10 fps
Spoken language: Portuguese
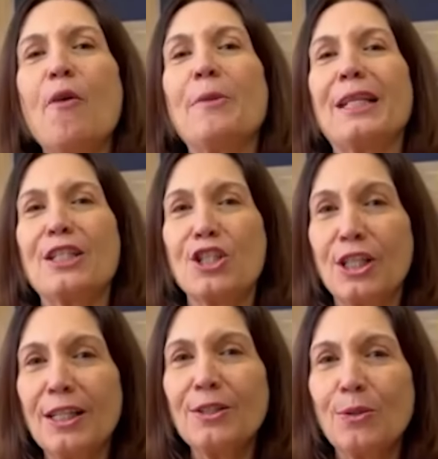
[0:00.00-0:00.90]

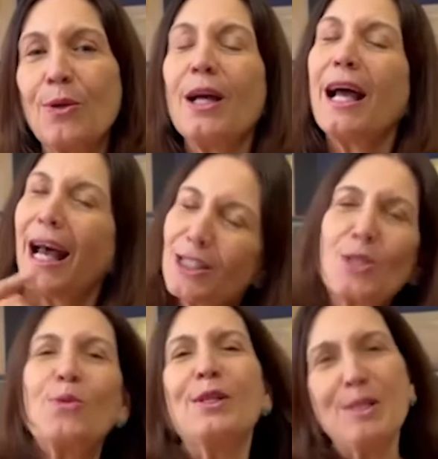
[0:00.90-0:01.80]
homenageando a
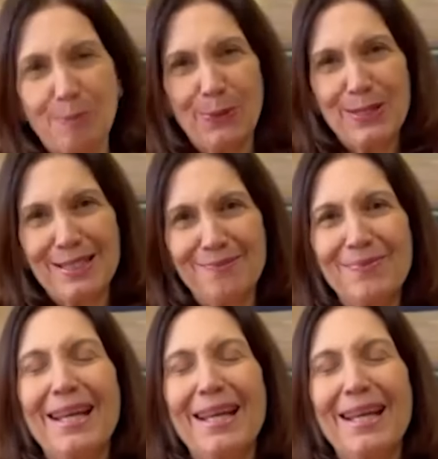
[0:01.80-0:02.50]
sua esposa.